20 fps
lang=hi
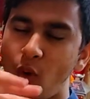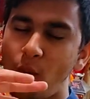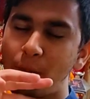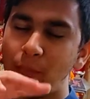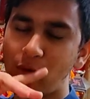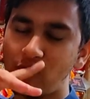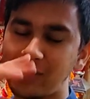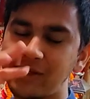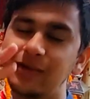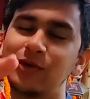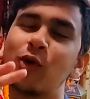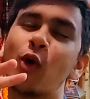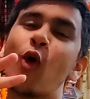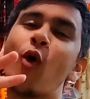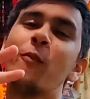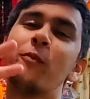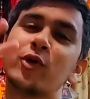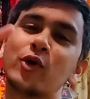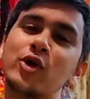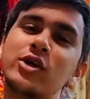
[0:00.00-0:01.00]
गोप्रो
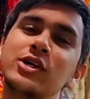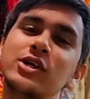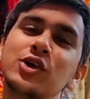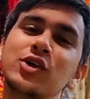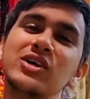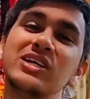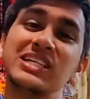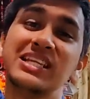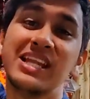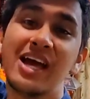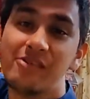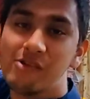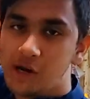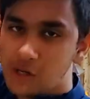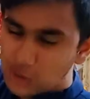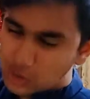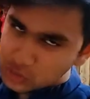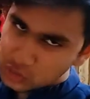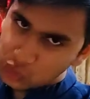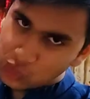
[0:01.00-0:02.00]
गोप्रो हीरो 11
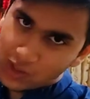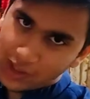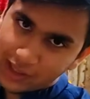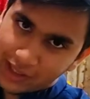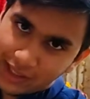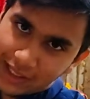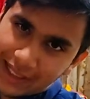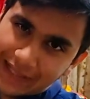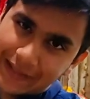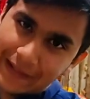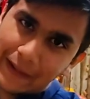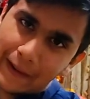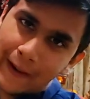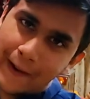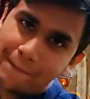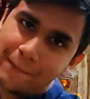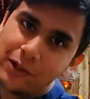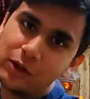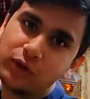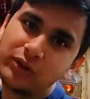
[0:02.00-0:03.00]
लॉन्च हुआ है लेकिन
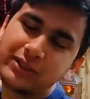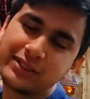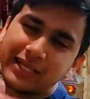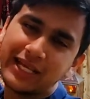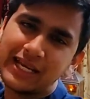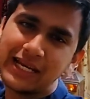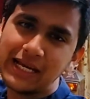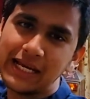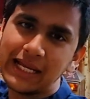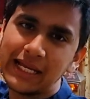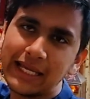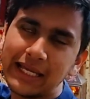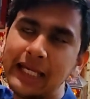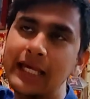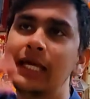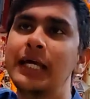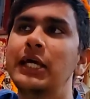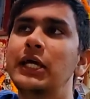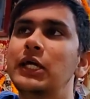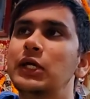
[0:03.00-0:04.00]
अपन लोग 10 लेंगे
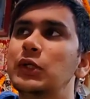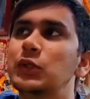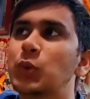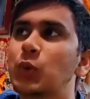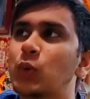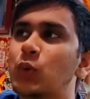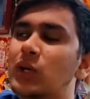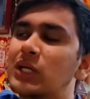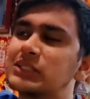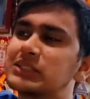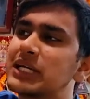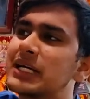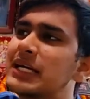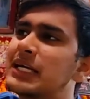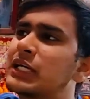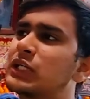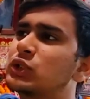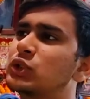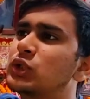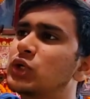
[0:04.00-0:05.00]
थोड़ा सा
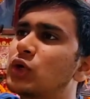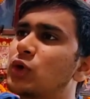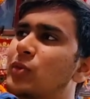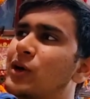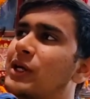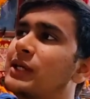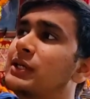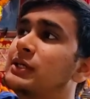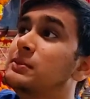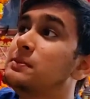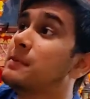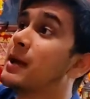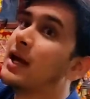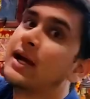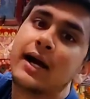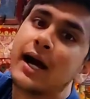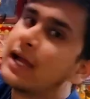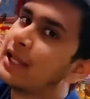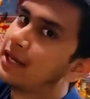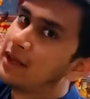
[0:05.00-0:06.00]
एक तो देखो भाई
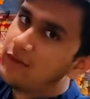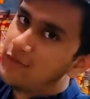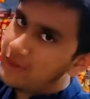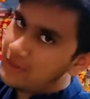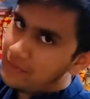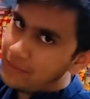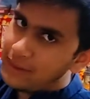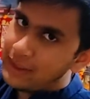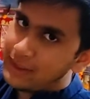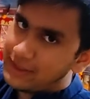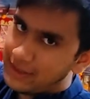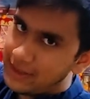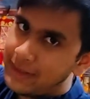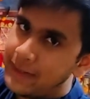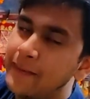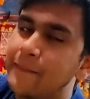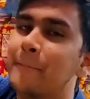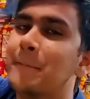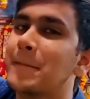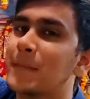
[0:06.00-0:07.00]
महंगा इलेवन
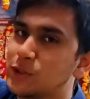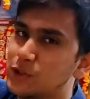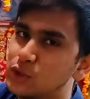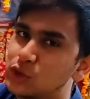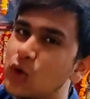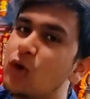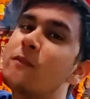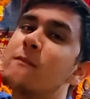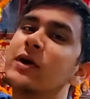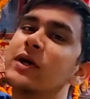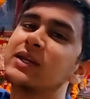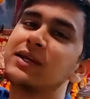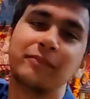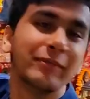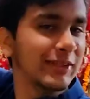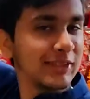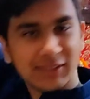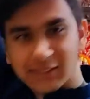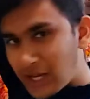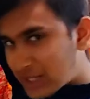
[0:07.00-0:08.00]
ठीक है यूट्यूब मनी
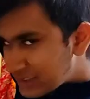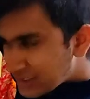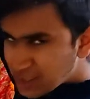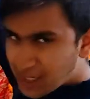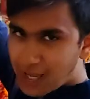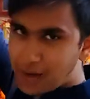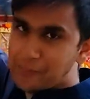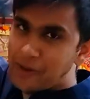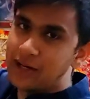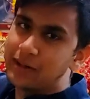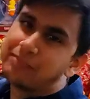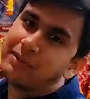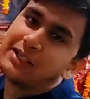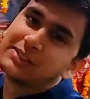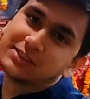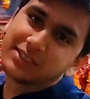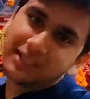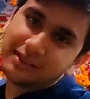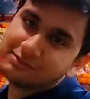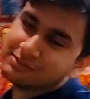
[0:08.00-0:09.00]
अभी इतना नहीं आया हमारे
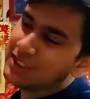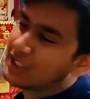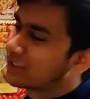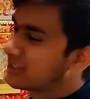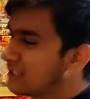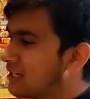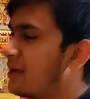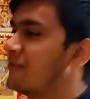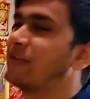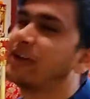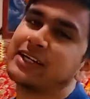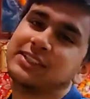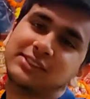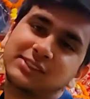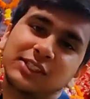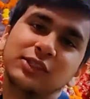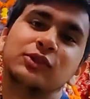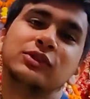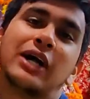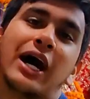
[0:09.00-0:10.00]
पास कि हम जाके इलेवन
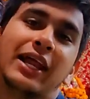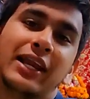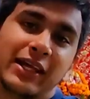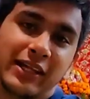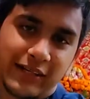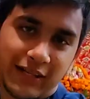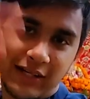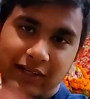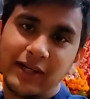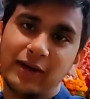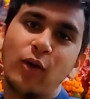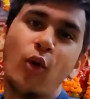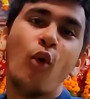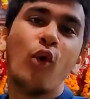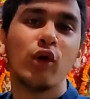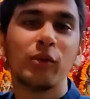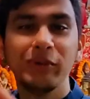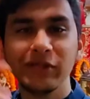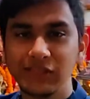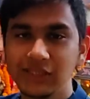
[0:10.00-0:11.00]
ऐसे उठा लेना ना
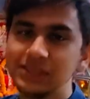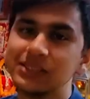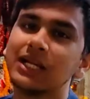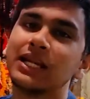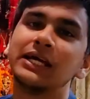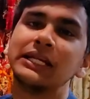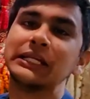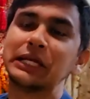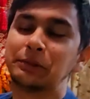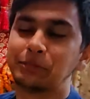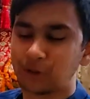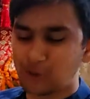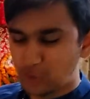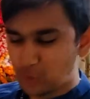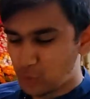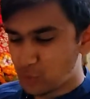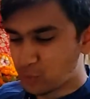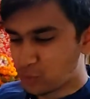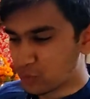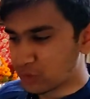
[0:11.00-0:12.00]
और भी चीज़ें लेनी है मेरे को
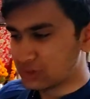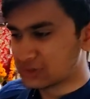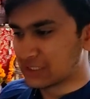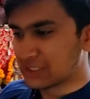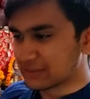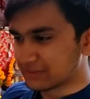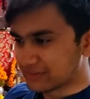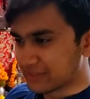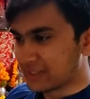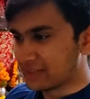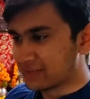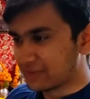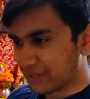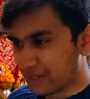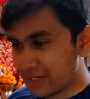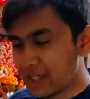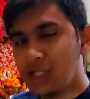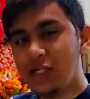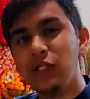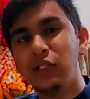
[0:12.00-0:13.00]
गोप्रो के साथ माइक
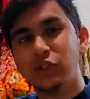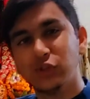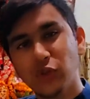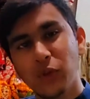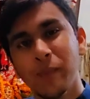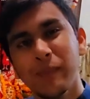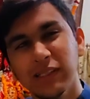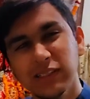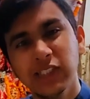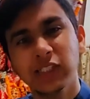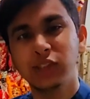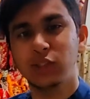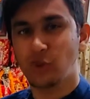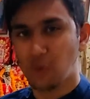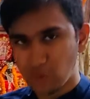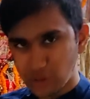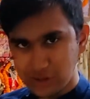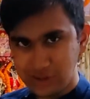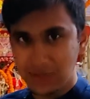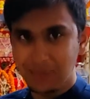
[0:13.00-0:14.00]
वगैरह सो
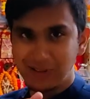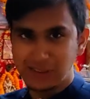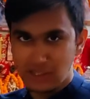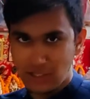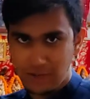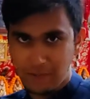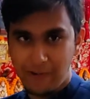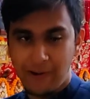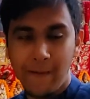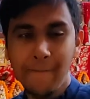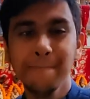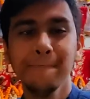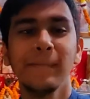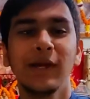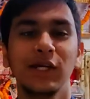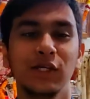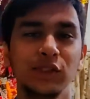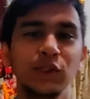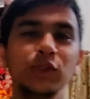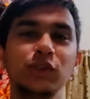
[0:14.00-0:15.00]
बजट थोड़ा सा बजट पे हम
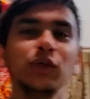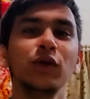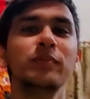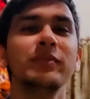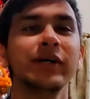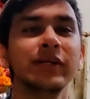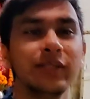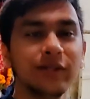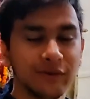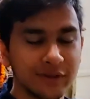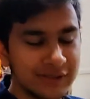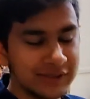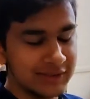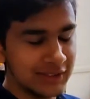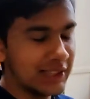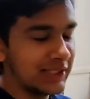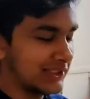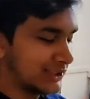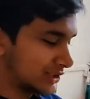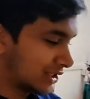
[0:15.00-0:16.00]
यूट्यूब मनी और
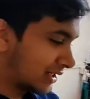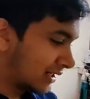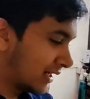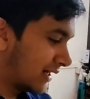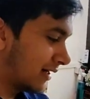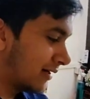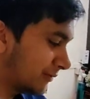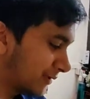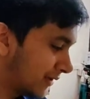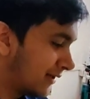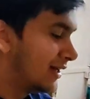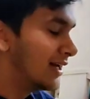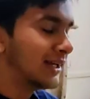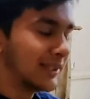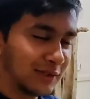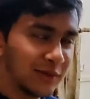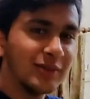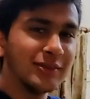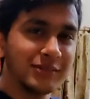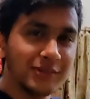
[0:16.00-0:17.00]
इतना नहीं चल रहा ना
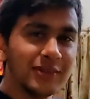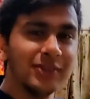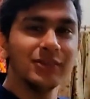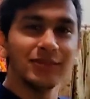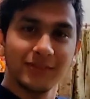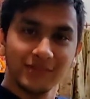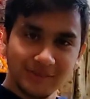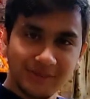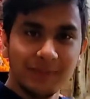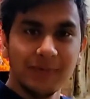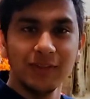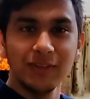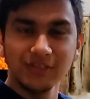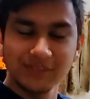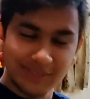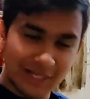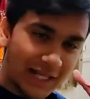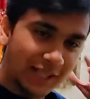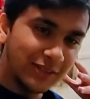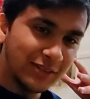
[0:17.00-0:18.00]
तो थोड़ा तो, तो, हम लोग का
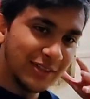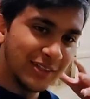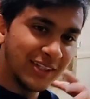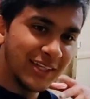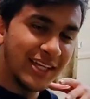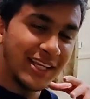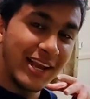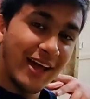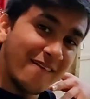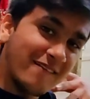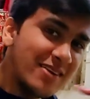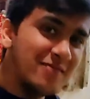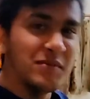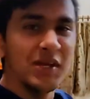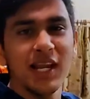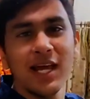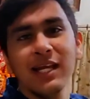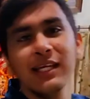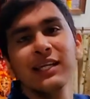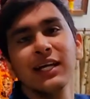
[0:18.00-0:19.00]
साथ तो इलेवन तो
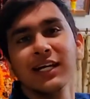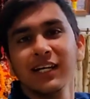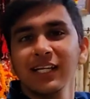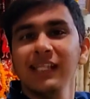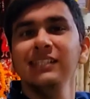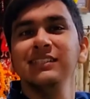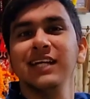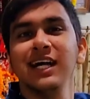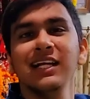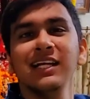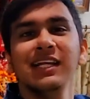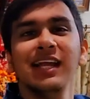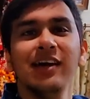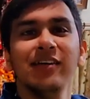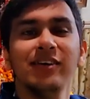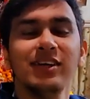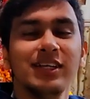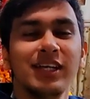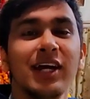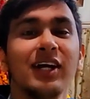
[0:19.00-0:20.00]
भी लेंगे अगले साल
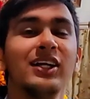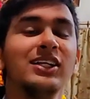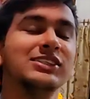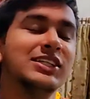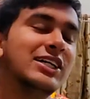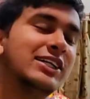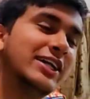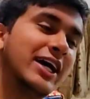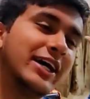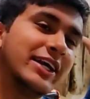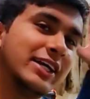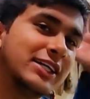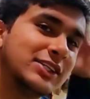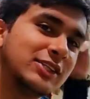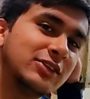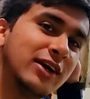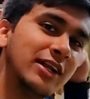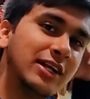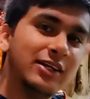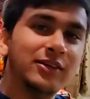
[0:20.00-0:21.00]
इलेवन के अगले साल
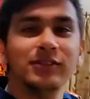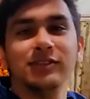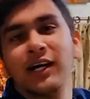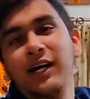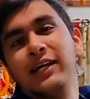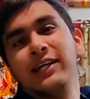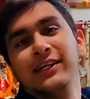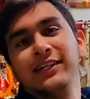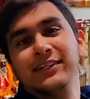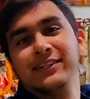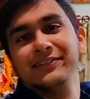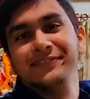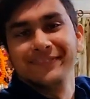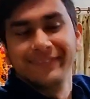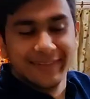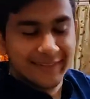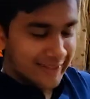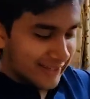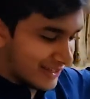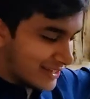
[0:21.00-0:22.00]
डायरेक्ट ट्वेल्व ही उठाएंगे
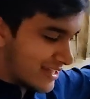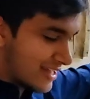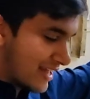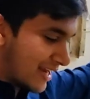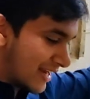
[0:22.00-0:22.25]
ठीक है